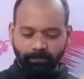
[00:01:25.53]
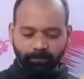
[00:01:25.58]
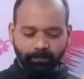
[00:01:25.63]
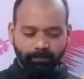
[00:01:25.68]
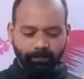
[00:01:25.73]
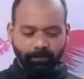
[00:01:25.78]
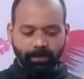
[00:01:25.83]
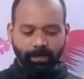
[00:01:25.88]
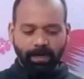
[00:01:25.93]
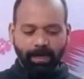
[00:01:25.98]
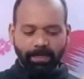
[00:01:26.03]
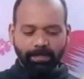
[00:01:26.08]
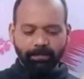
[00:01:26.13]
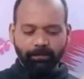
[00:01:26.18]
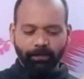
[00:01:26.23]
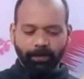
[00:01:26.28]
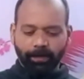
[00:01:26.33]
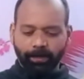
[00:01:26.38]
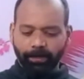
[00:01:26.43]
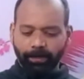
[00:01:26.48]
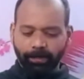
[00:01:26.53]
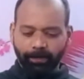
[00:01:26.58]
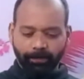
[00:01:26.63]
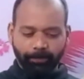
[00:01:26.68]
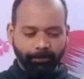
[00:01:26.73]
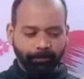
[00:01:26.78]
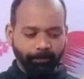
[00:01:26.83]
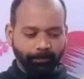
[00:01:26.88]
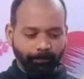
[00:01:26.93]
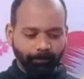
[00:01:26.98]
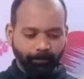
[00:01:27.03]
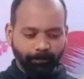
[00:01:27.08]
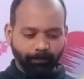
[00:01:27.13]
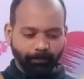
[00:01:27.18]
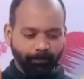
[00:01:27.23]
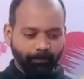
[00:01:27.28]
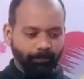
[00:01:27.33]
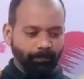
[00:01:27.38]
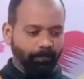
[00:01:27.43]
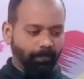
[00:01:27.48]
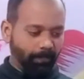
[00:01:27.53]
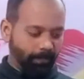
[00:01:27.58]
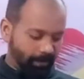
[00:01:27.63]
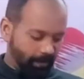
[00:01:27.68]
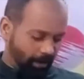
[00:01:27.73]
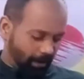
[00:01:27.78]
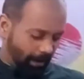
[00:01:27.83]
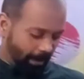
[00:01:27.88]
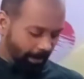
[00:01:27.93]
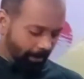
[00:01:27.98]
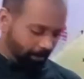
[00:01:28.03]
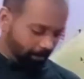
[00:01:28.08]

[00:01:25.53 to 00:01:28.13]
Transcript: ఐస్ వేయండి అండ్